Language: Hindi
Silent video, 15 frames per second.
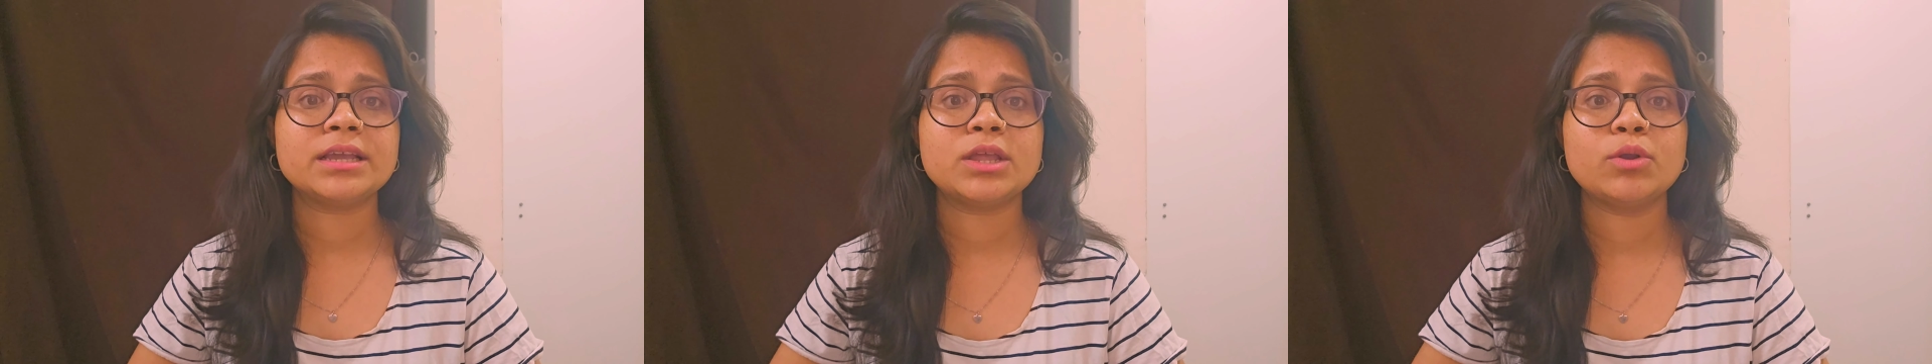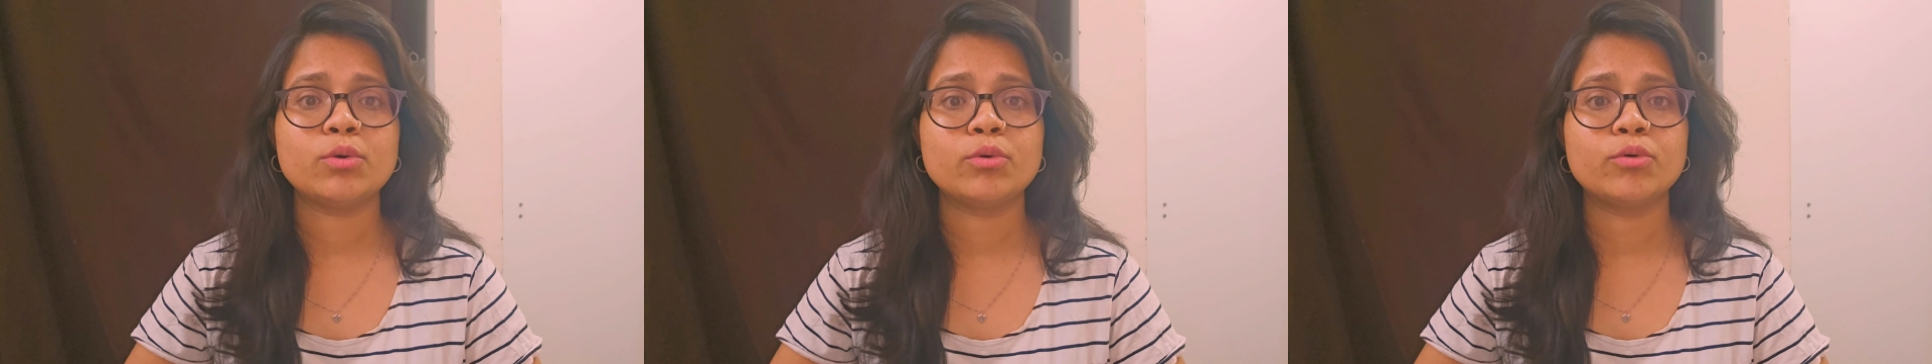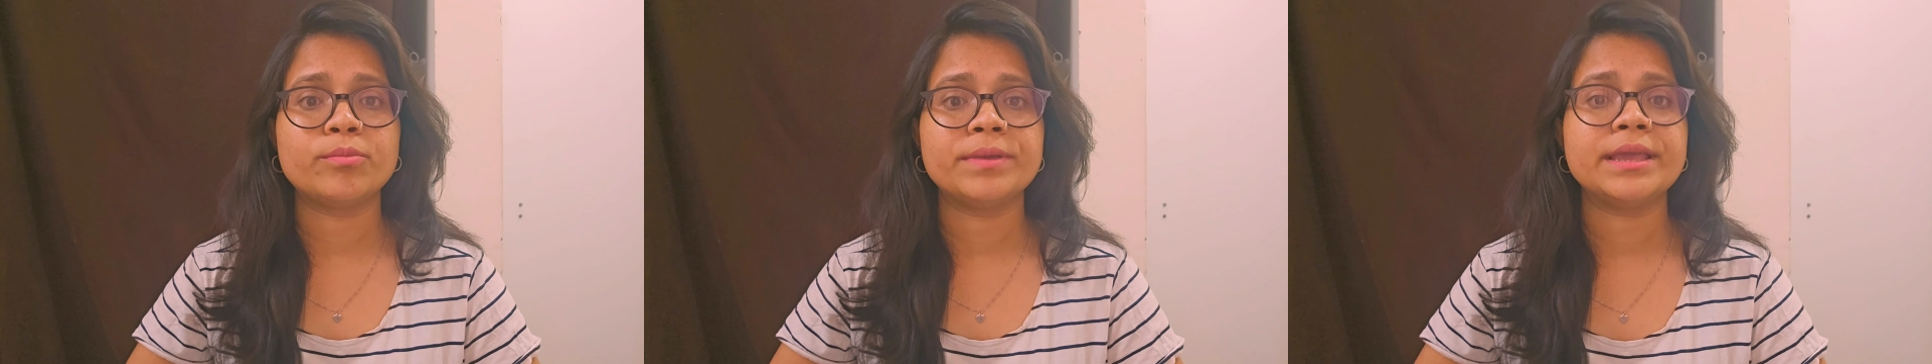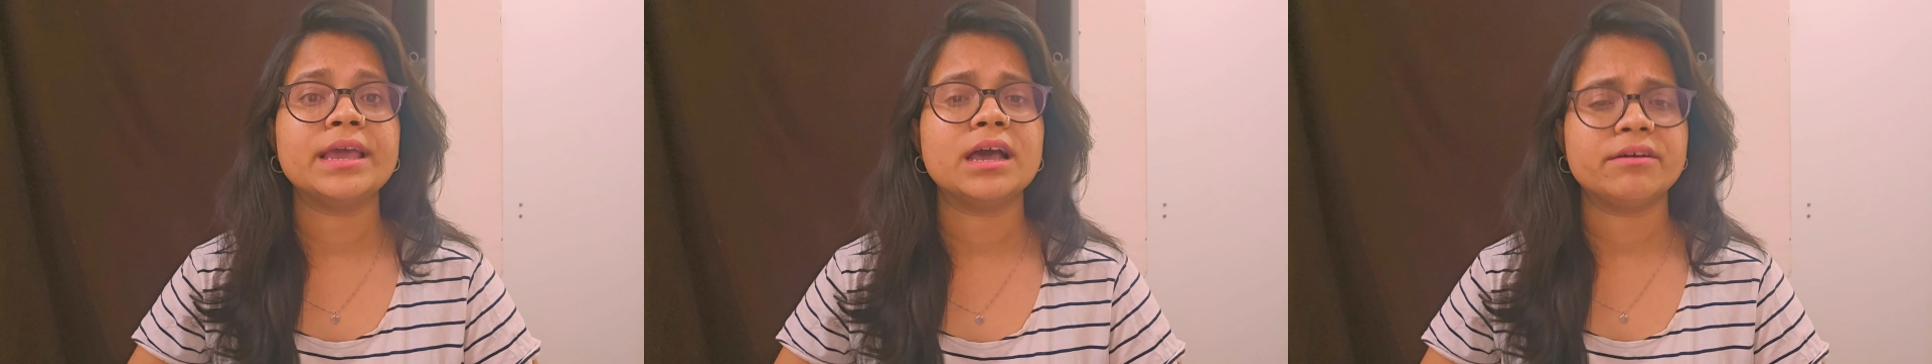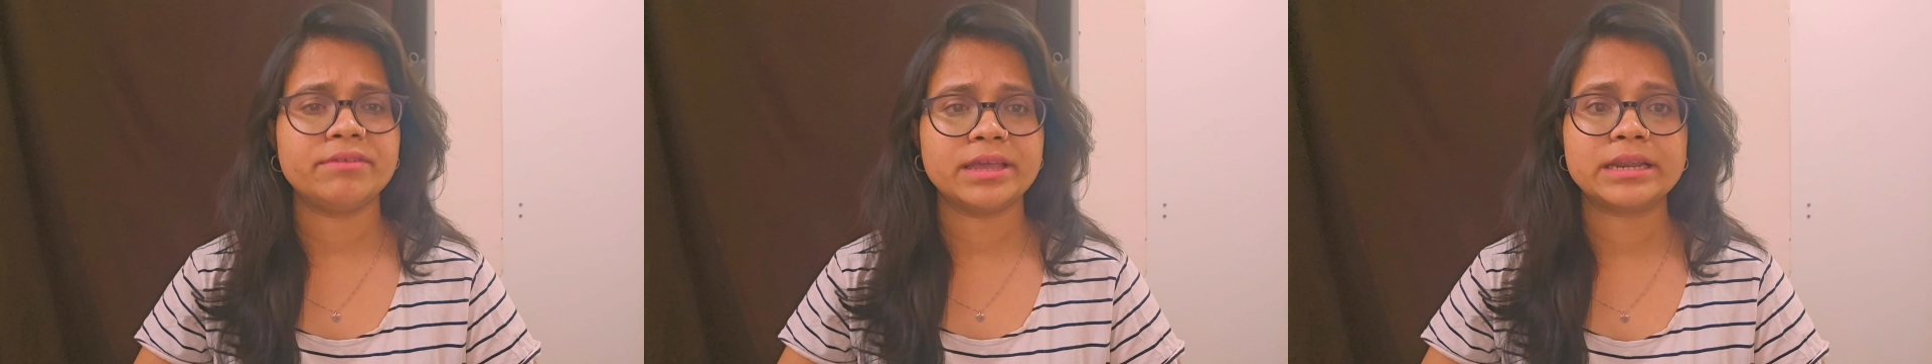के लोगों में
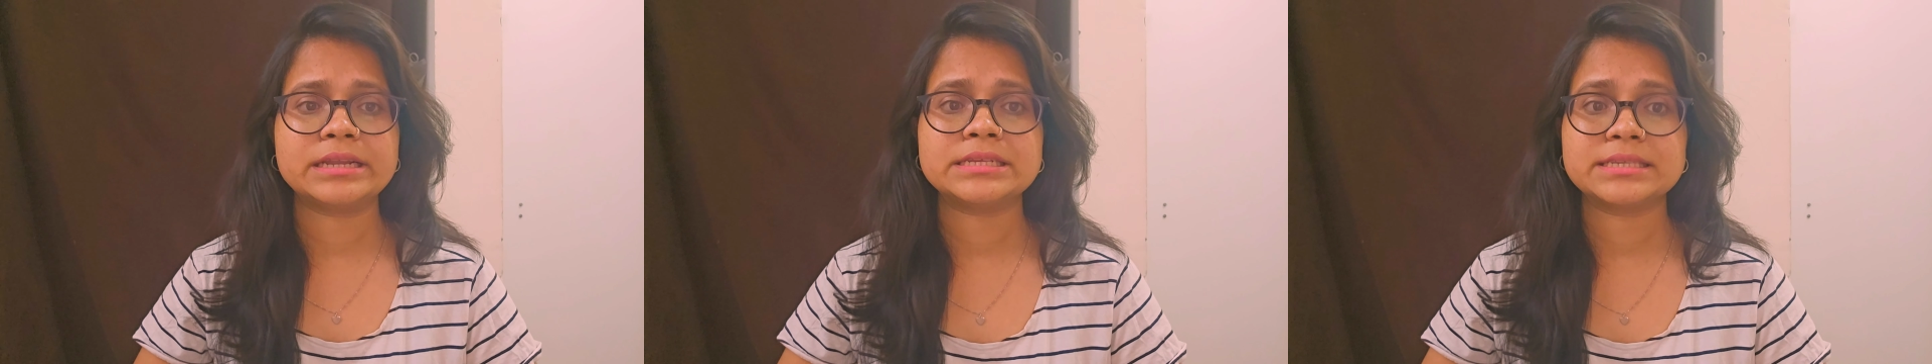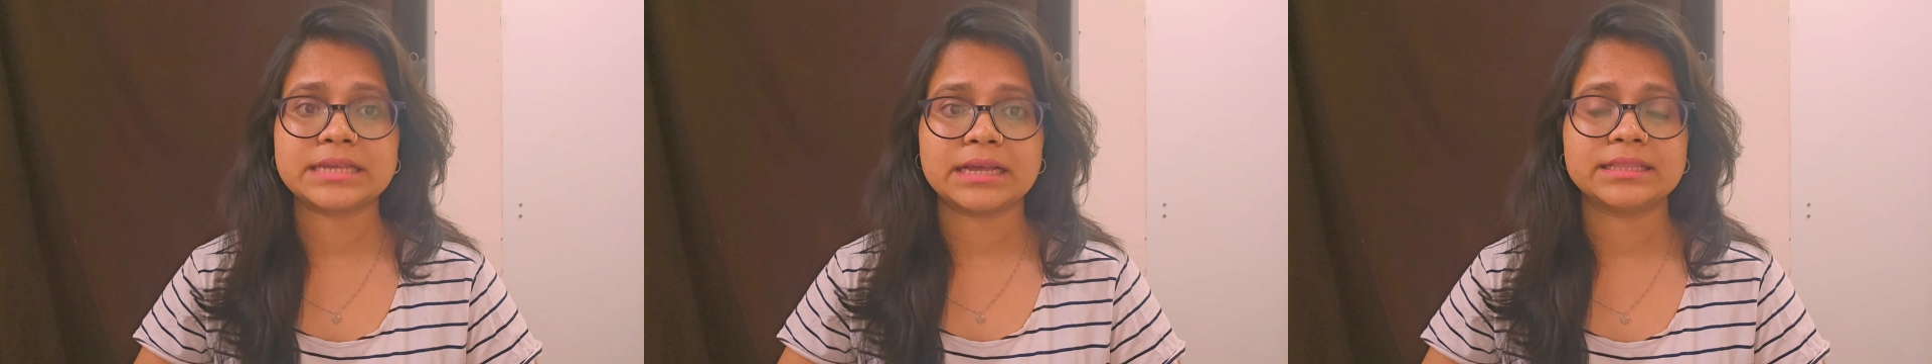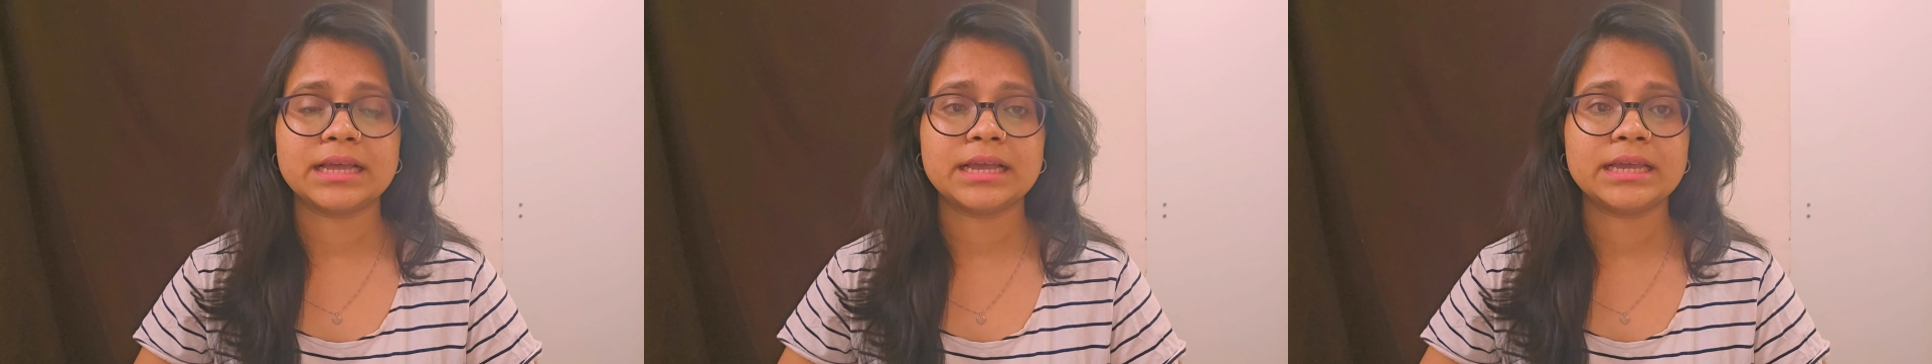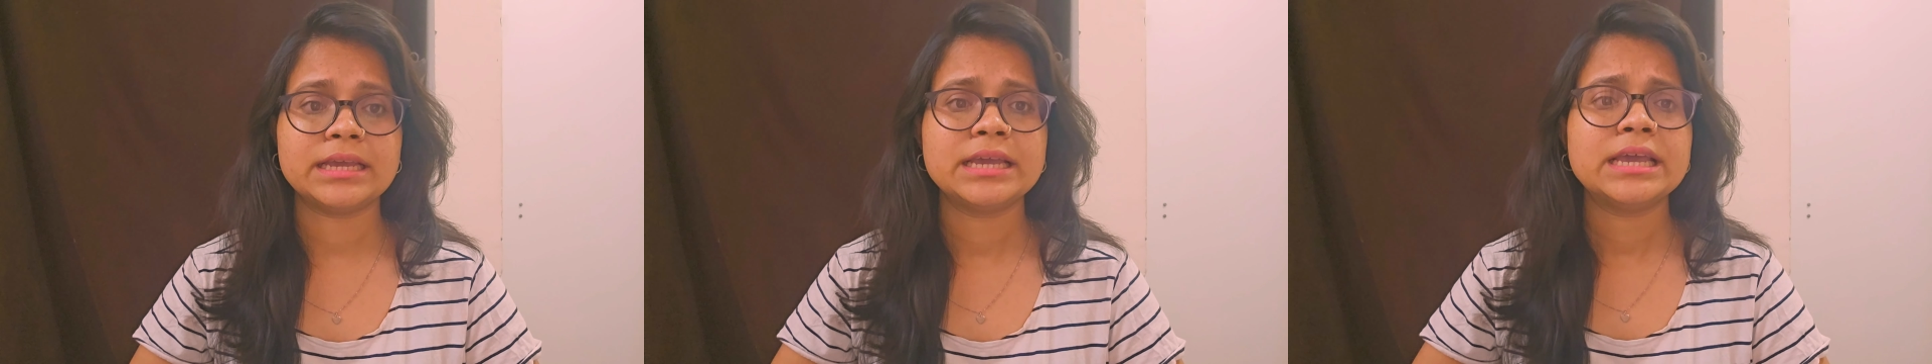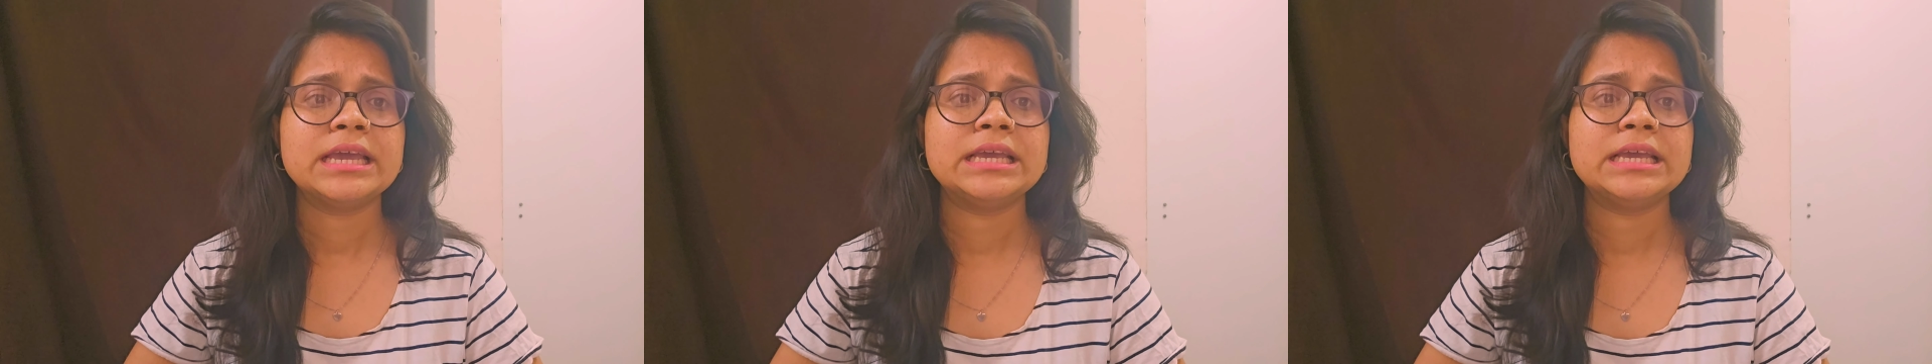अवेयरनेस ज्यादा है